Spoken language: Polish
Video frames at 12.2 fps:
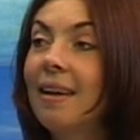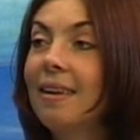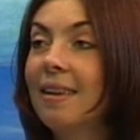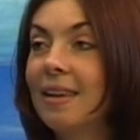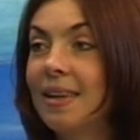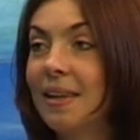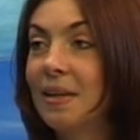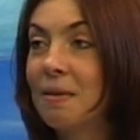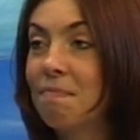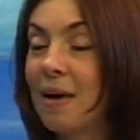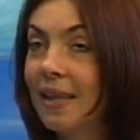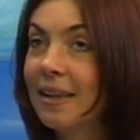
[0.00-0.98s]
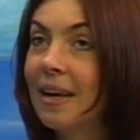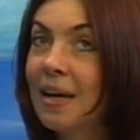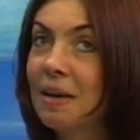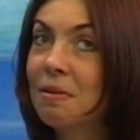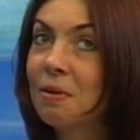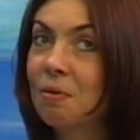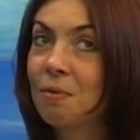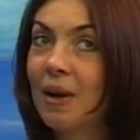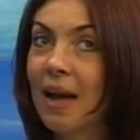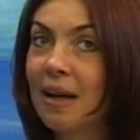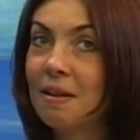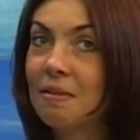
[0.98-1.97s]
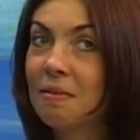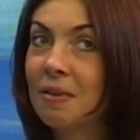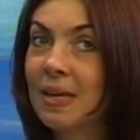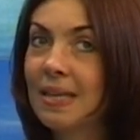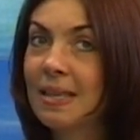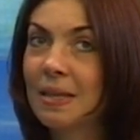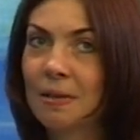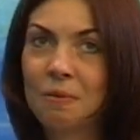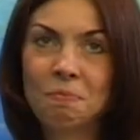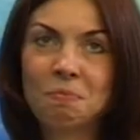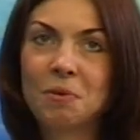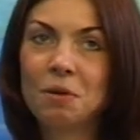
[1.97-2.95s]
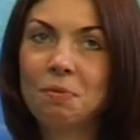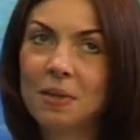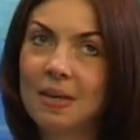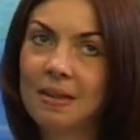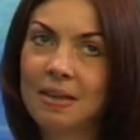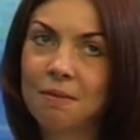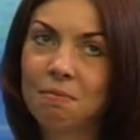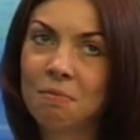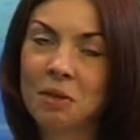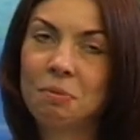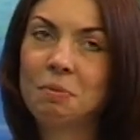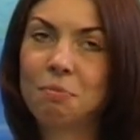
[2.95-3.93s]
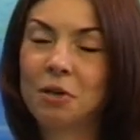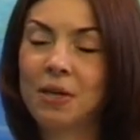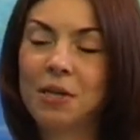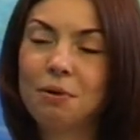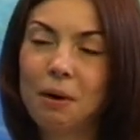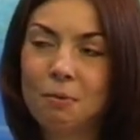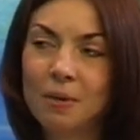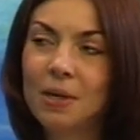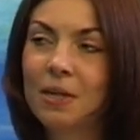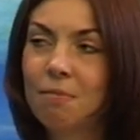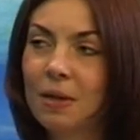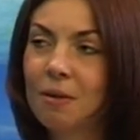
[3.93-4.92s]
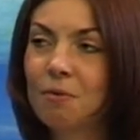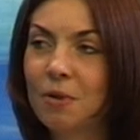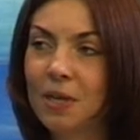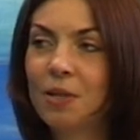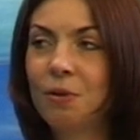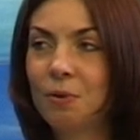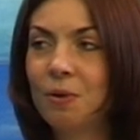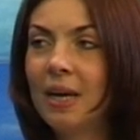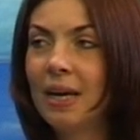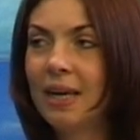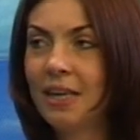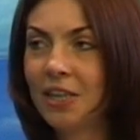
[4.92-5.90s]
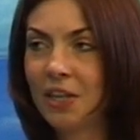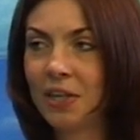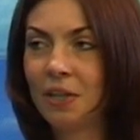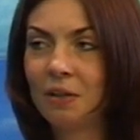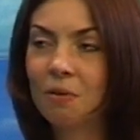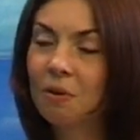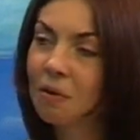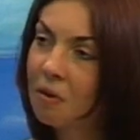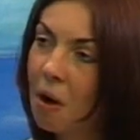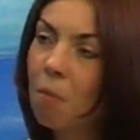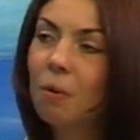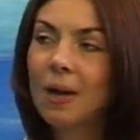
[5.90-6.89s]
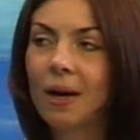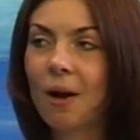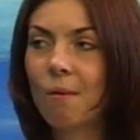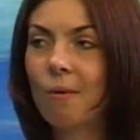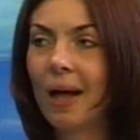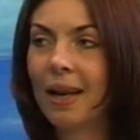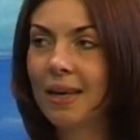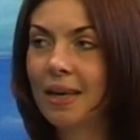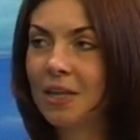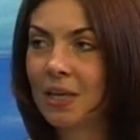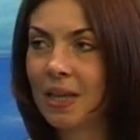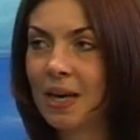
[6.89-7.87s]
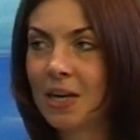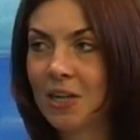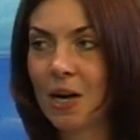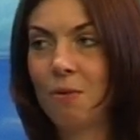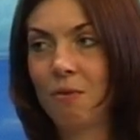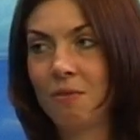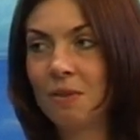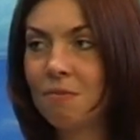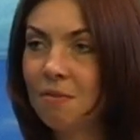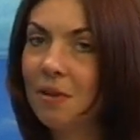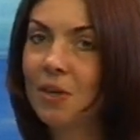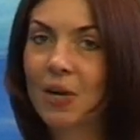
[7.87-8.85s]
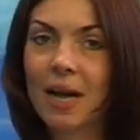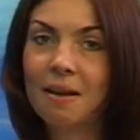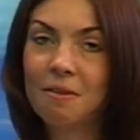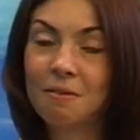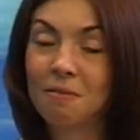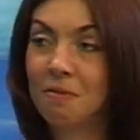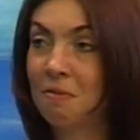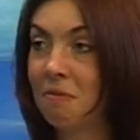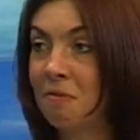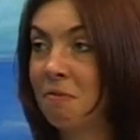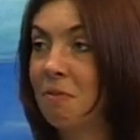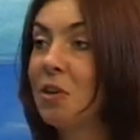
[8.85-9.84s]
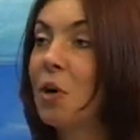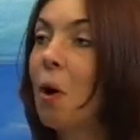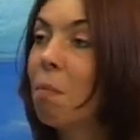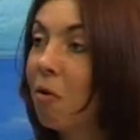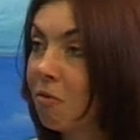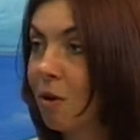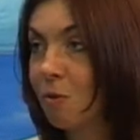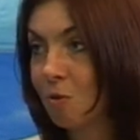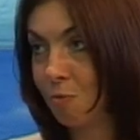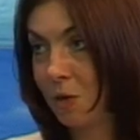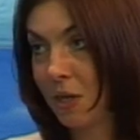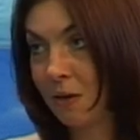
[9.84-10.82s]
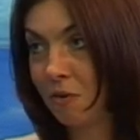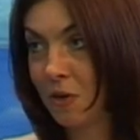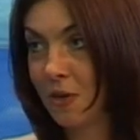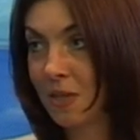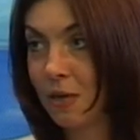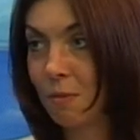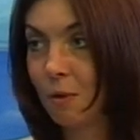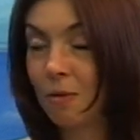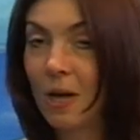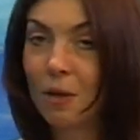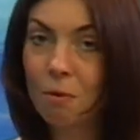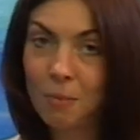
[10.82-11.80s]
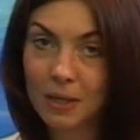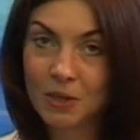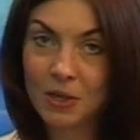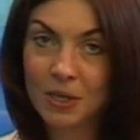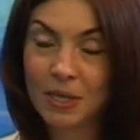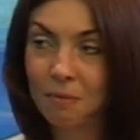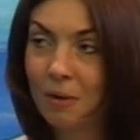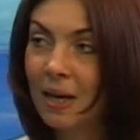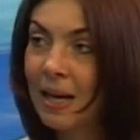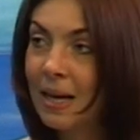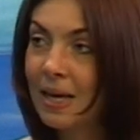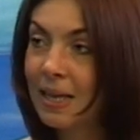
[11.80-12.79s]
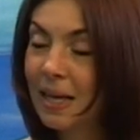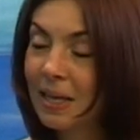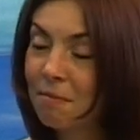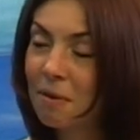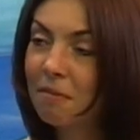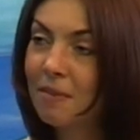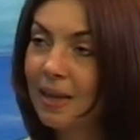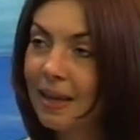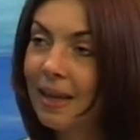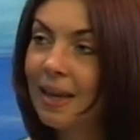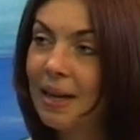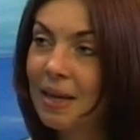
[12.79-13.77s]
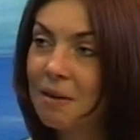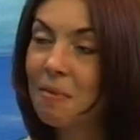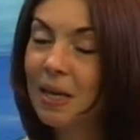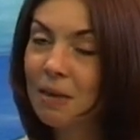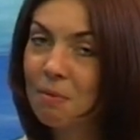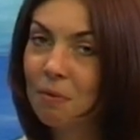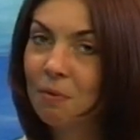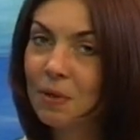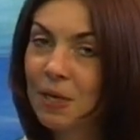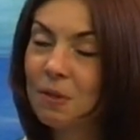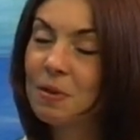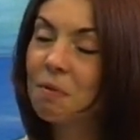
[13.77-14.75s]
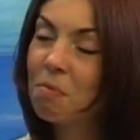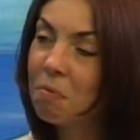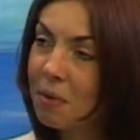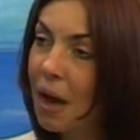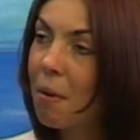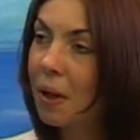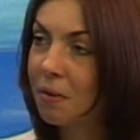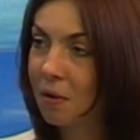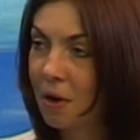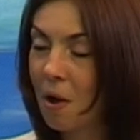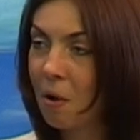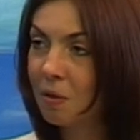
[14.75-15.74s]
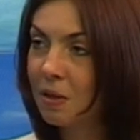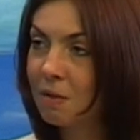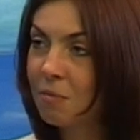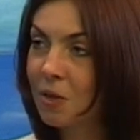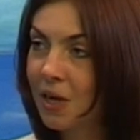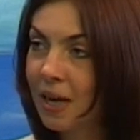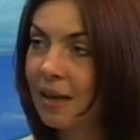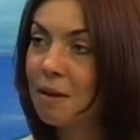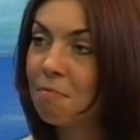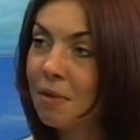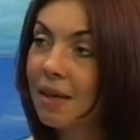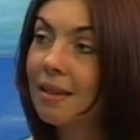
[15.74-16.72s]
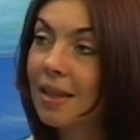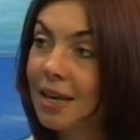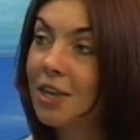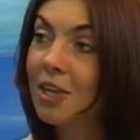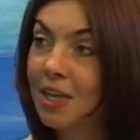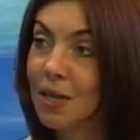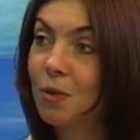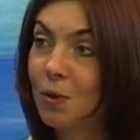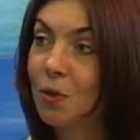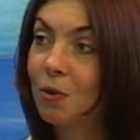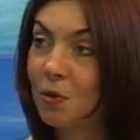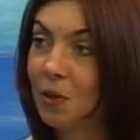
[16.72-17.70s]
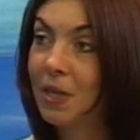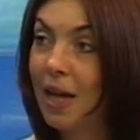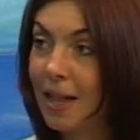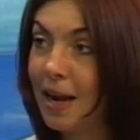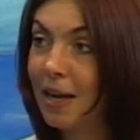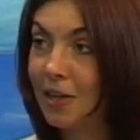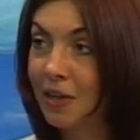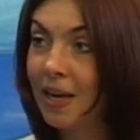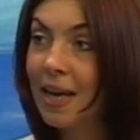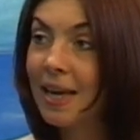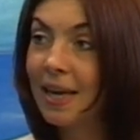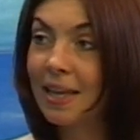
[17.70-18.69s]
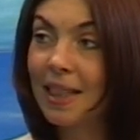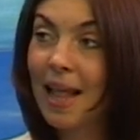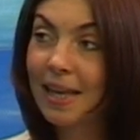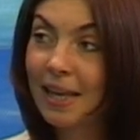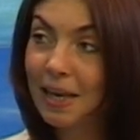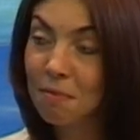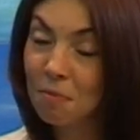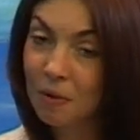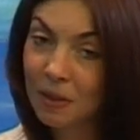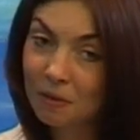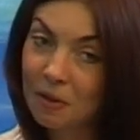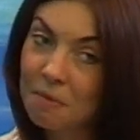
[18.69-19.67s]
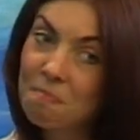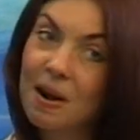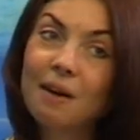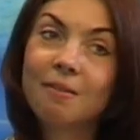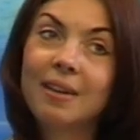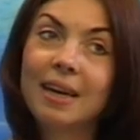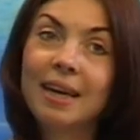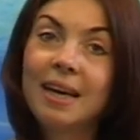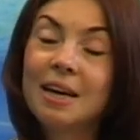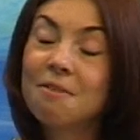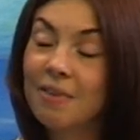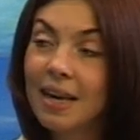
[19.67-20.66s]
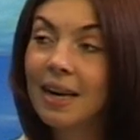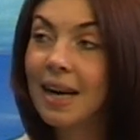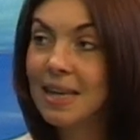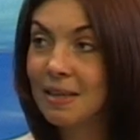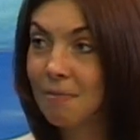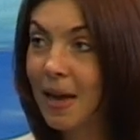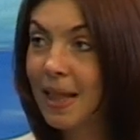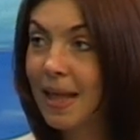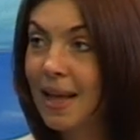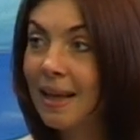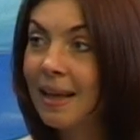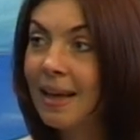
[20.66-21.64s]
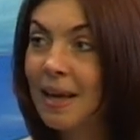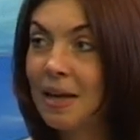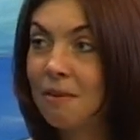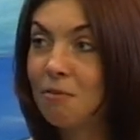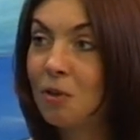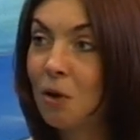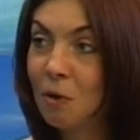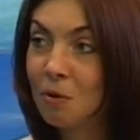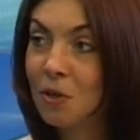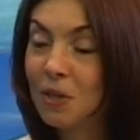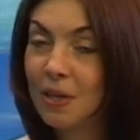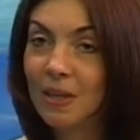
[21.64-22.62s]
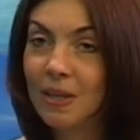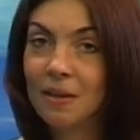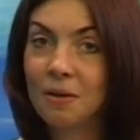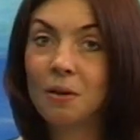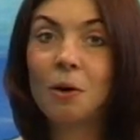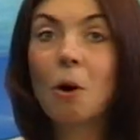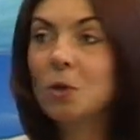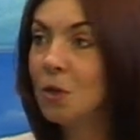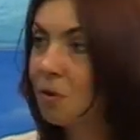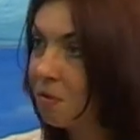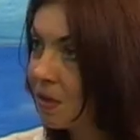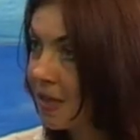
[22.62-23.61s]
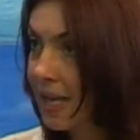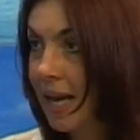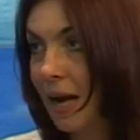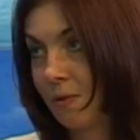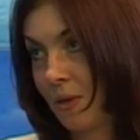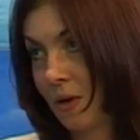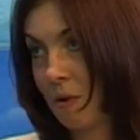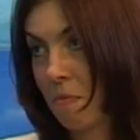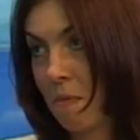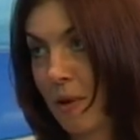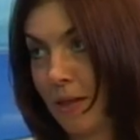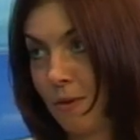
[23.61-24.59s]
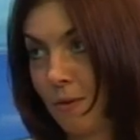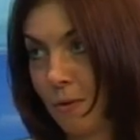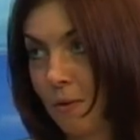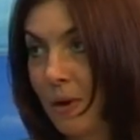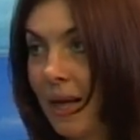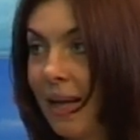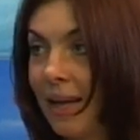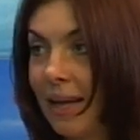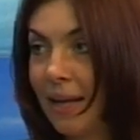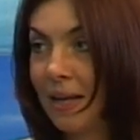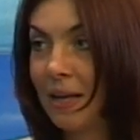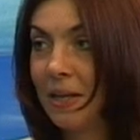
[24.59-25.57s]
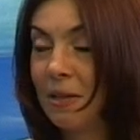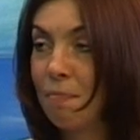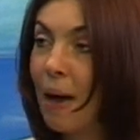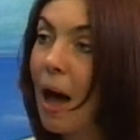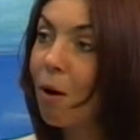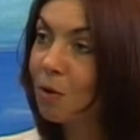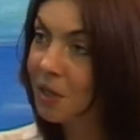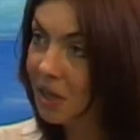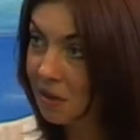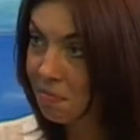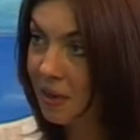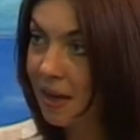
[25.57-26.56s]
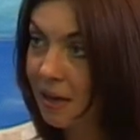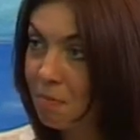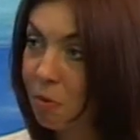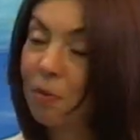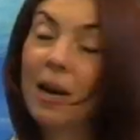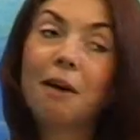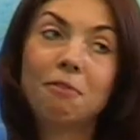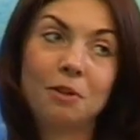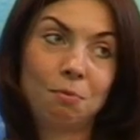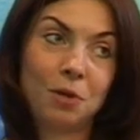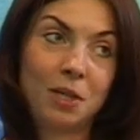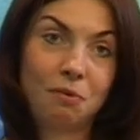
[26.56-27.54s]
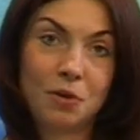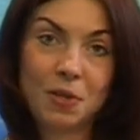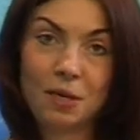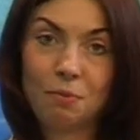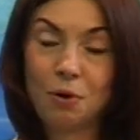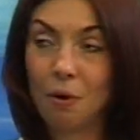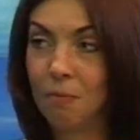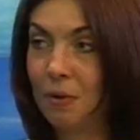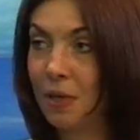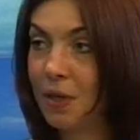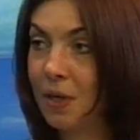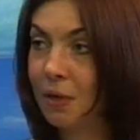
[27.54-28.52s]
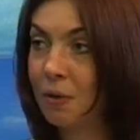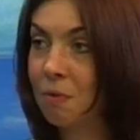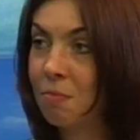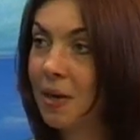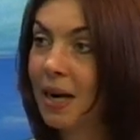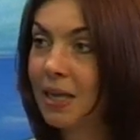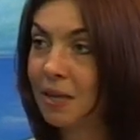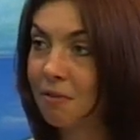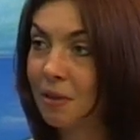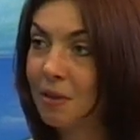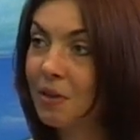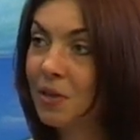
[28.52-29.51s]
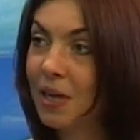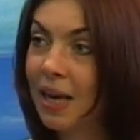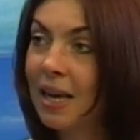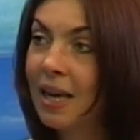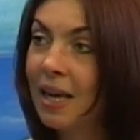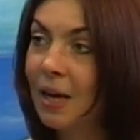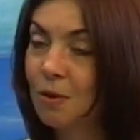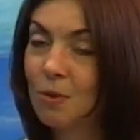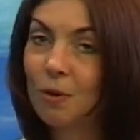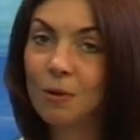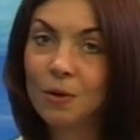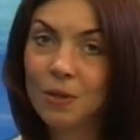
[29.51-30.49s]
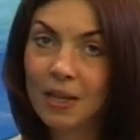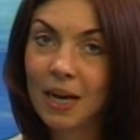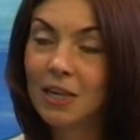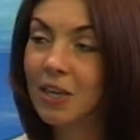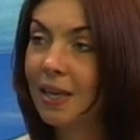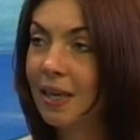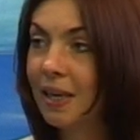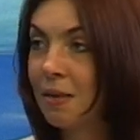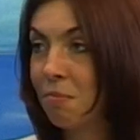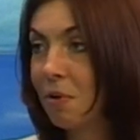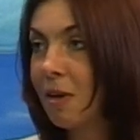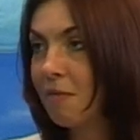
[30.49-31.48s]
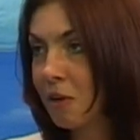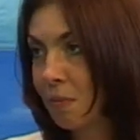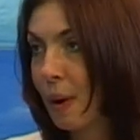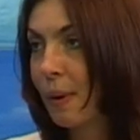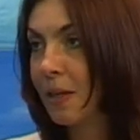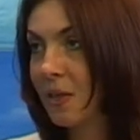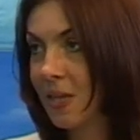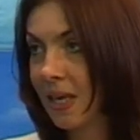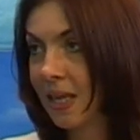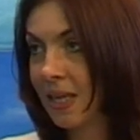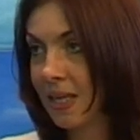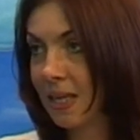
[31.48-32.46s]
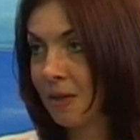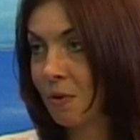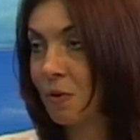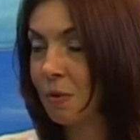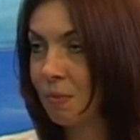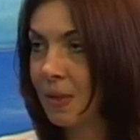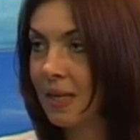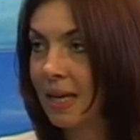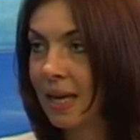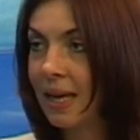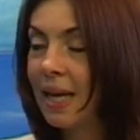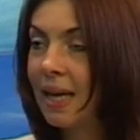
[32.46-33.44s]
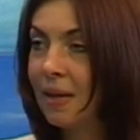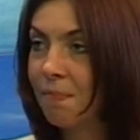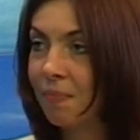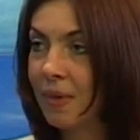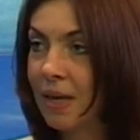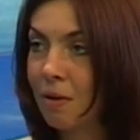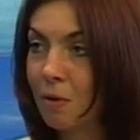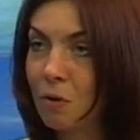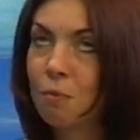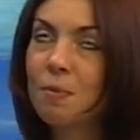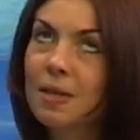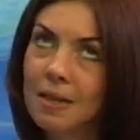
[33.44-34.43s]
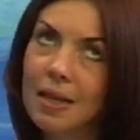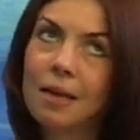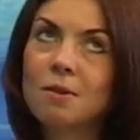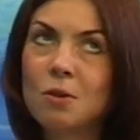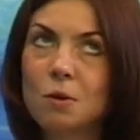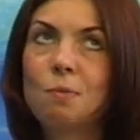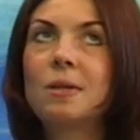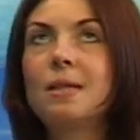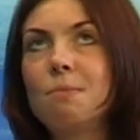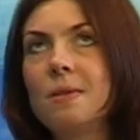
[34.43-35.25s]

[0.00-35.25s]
e, matka, która jest, mm, żeby teraz nie, żeby mnie przekręciła, bodajże matką sześciu e, dzieci. No komu jak komu, ale jej się należało w tym wirze, w wirze obowiązków przede wszystkim, oddaniu matczynym. Tak naprawdę pani Małgosia no, zapomniała trochę o tym, że mi też się coś od życia należy. Dla niej była to naprawdę wielka zmiana. E, wciąż e, chodzi do fryzjera od tego momentu, e, dba o siebie, potrafi to przede wszystkim robić. Ubiera się faktycznie o stokroć inaczej, ponieważ miała też zajęcia osobiste, mm, osobiste z osobistymi